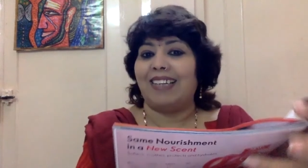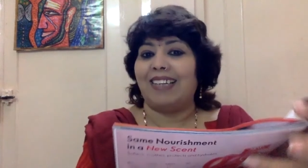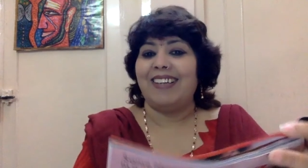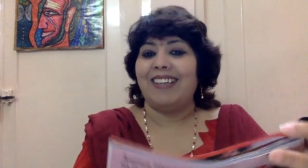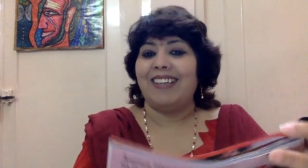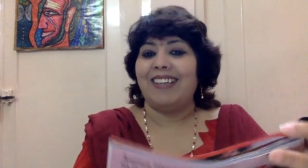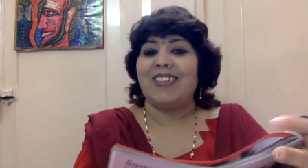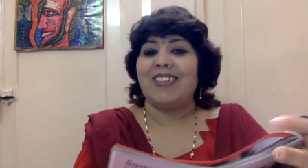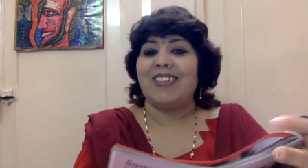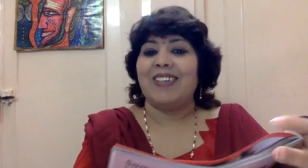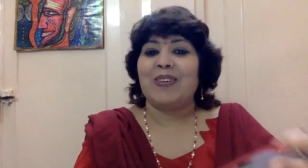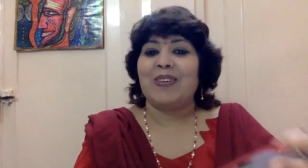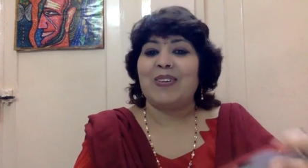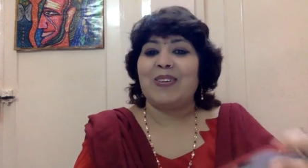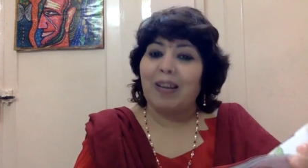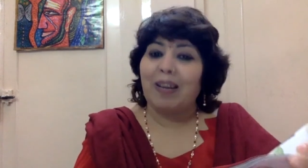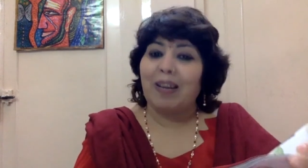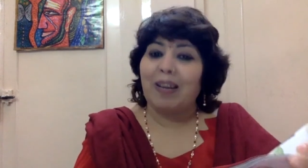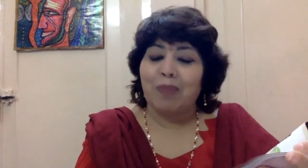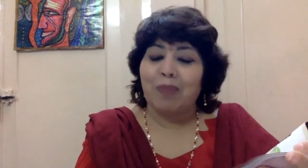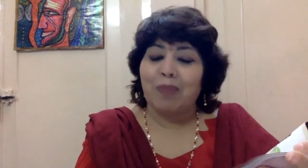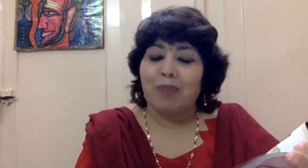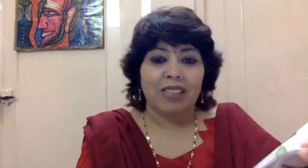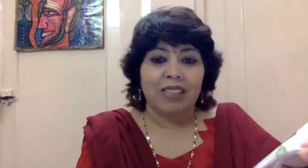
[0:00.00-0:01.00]
तो ये
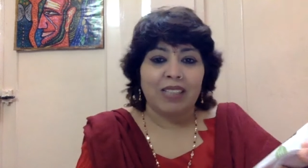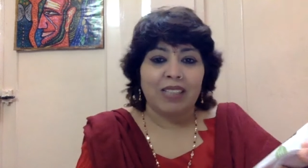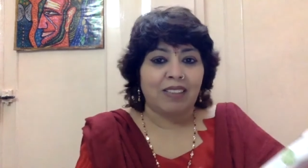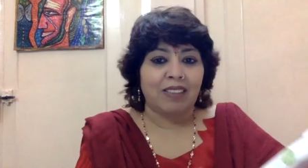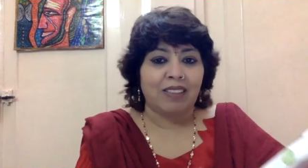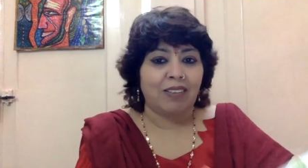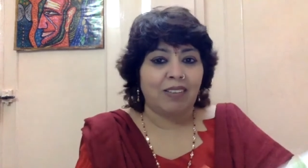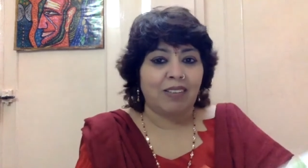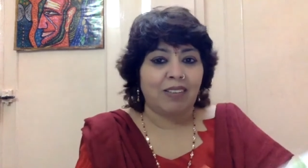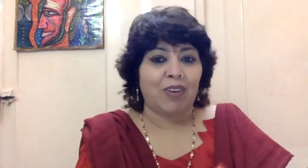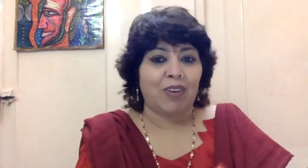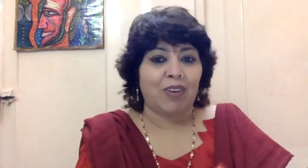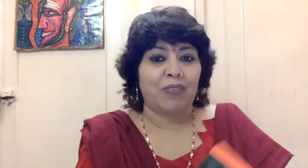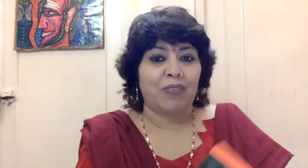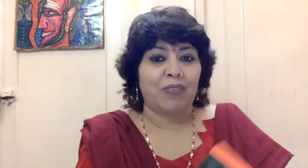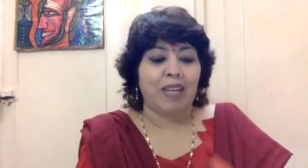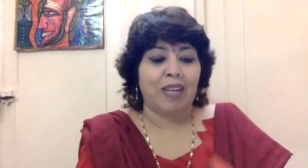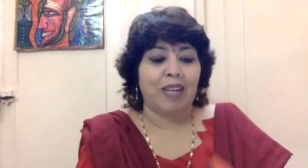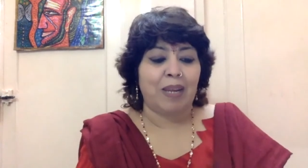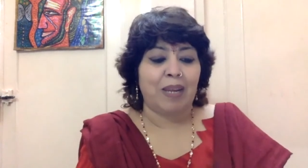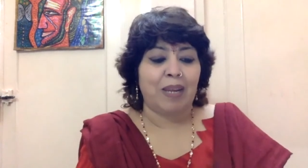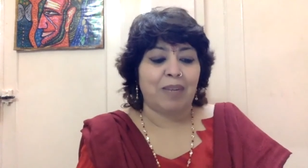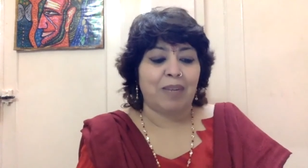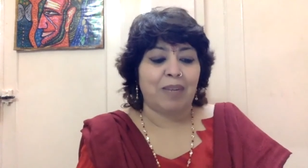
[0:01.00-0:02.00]
बहुत अच्छी ऑफर
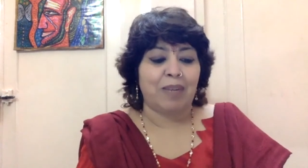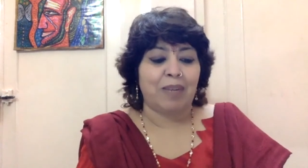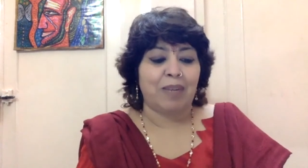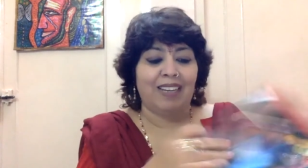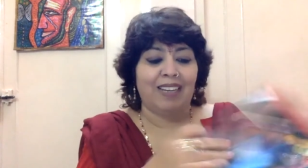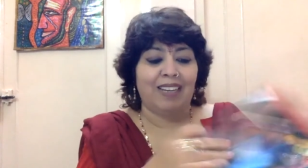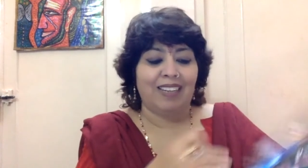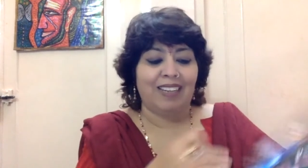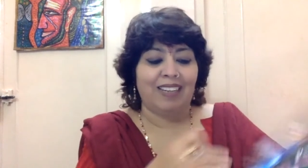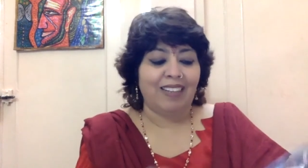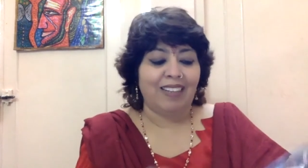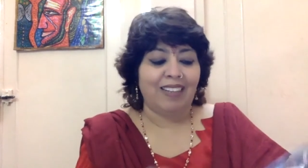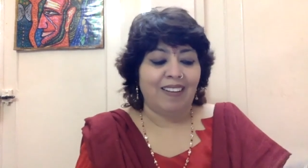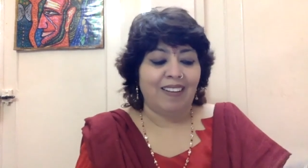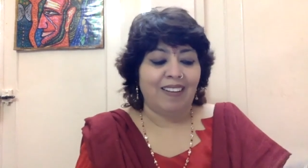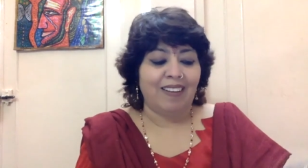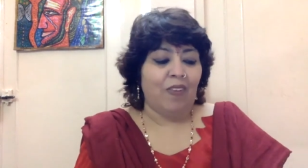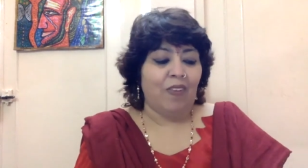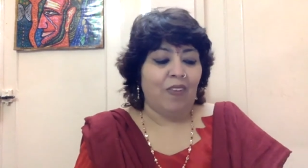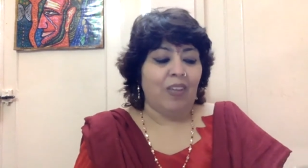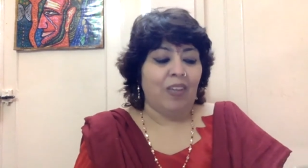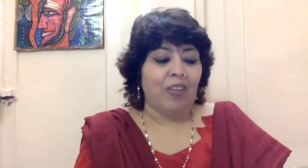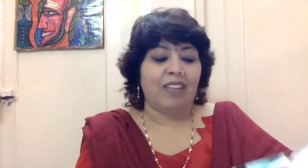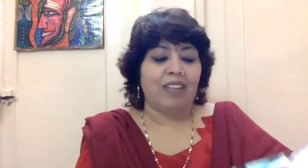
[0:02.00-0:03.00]
है हमारे लिए
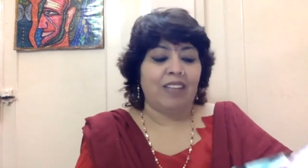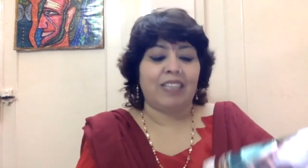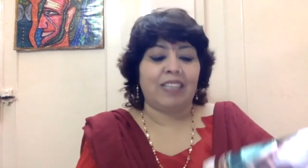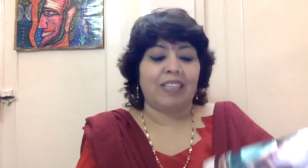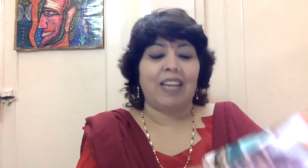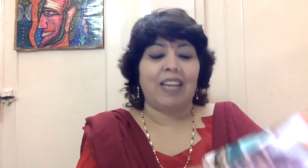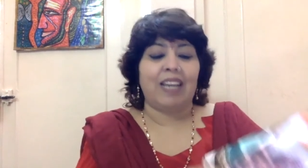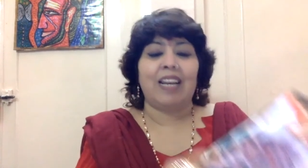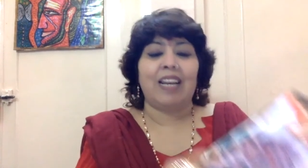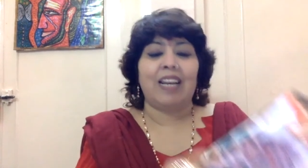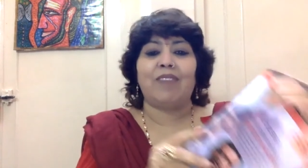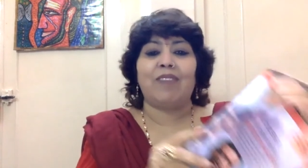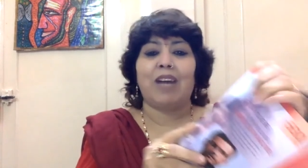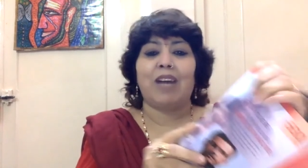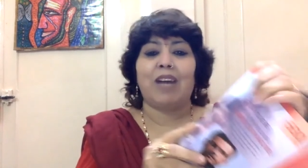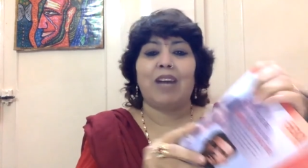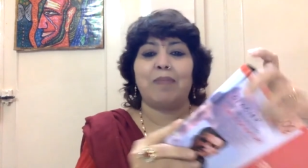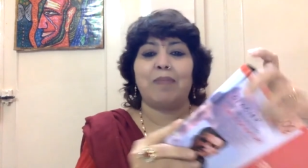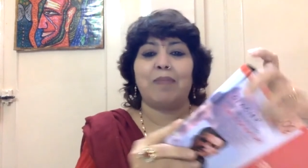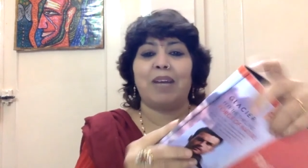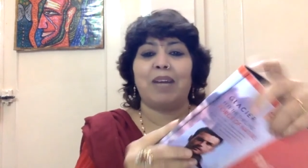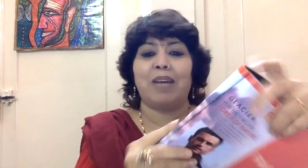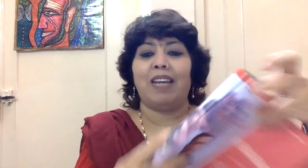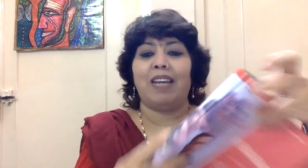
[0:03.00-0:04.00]
इसके अलावा
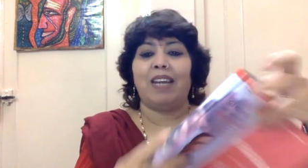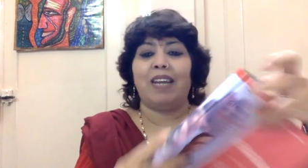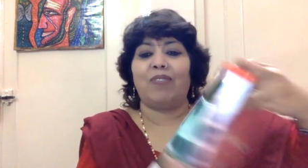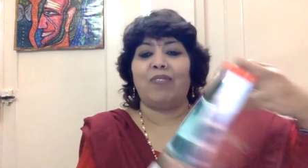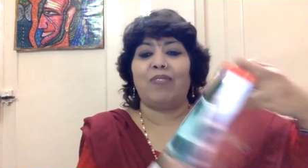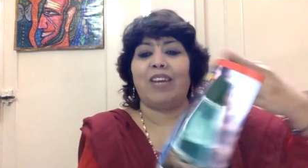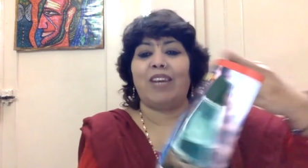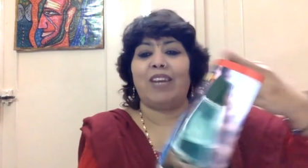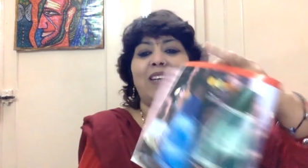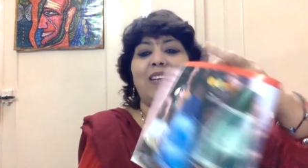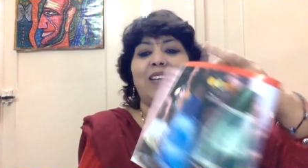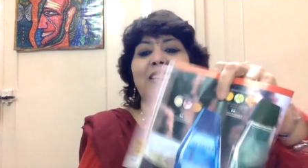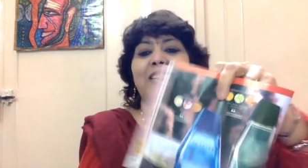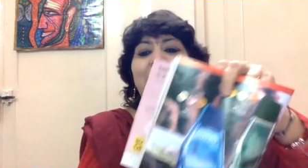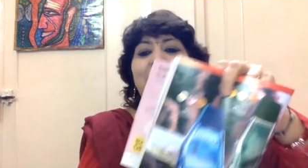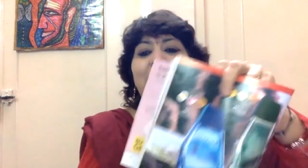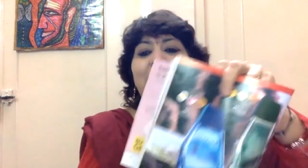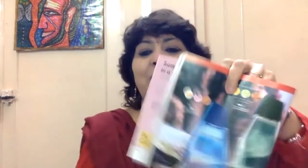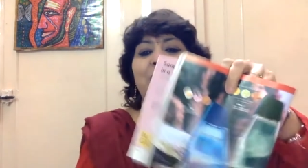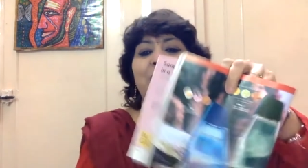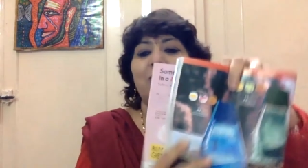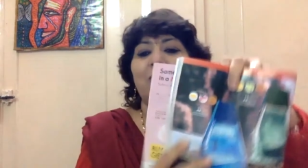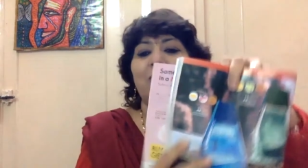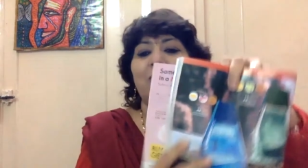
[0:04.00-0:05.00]
हमारे फ्रेग्रेंस पे
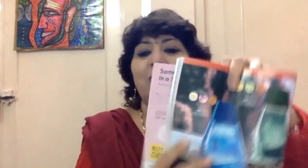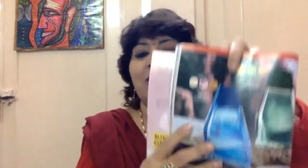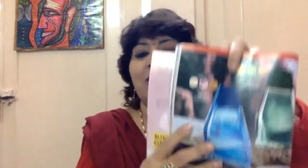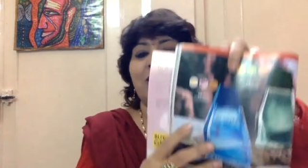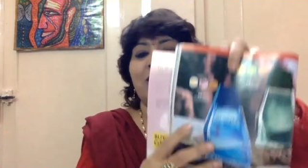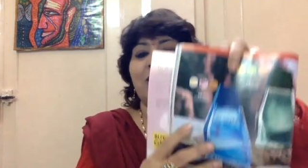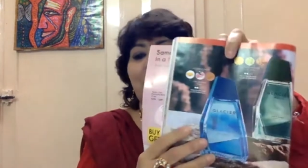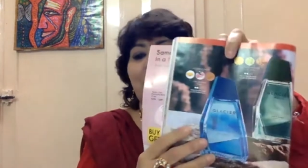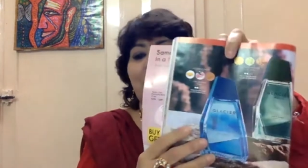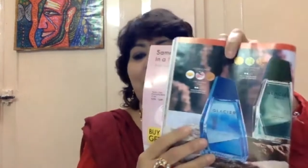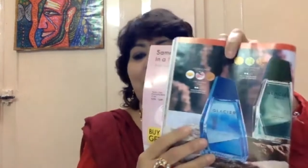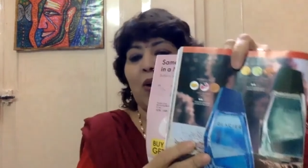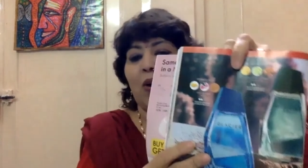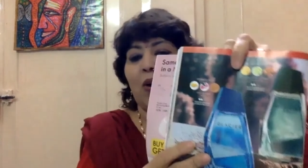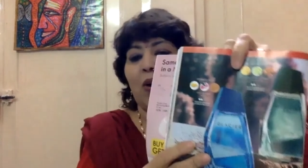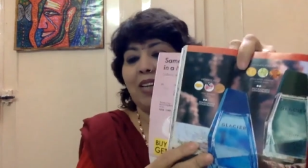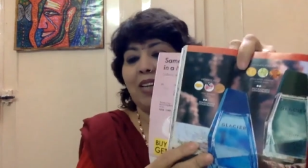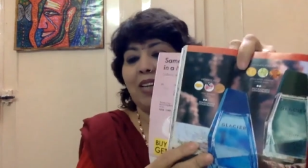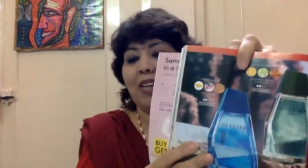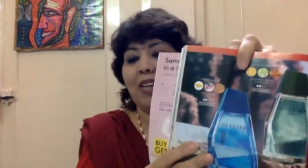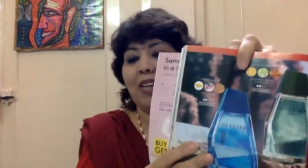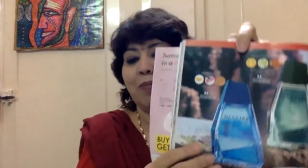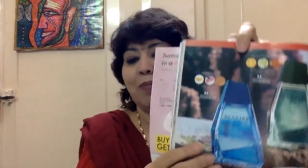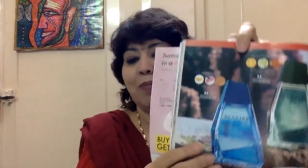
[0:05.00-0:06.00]
तो इस बार बहुत ही
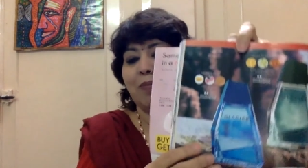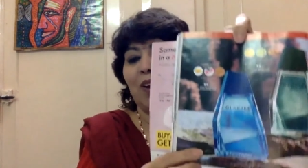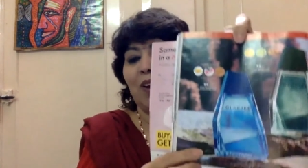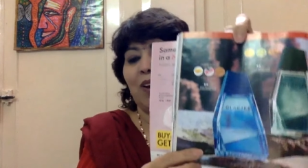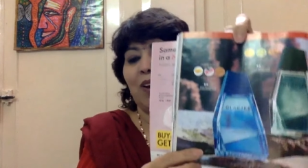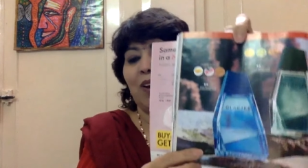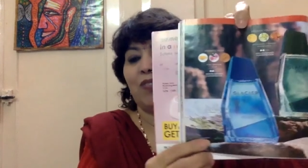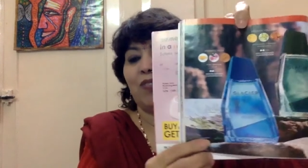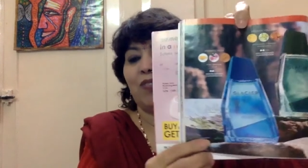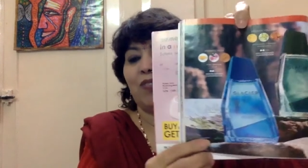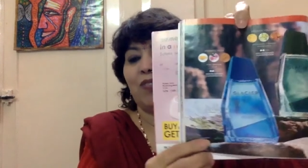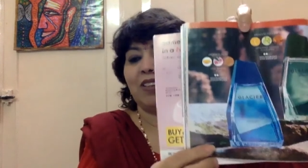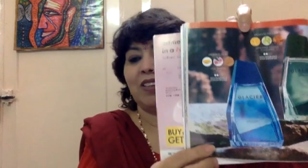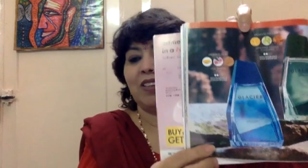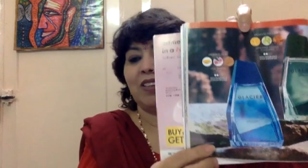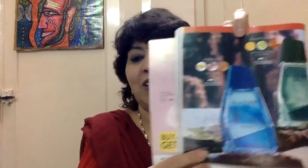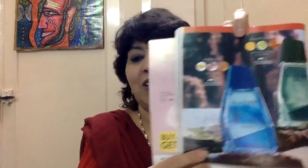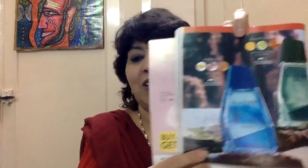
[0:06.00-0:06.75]
कमाल ऑफर है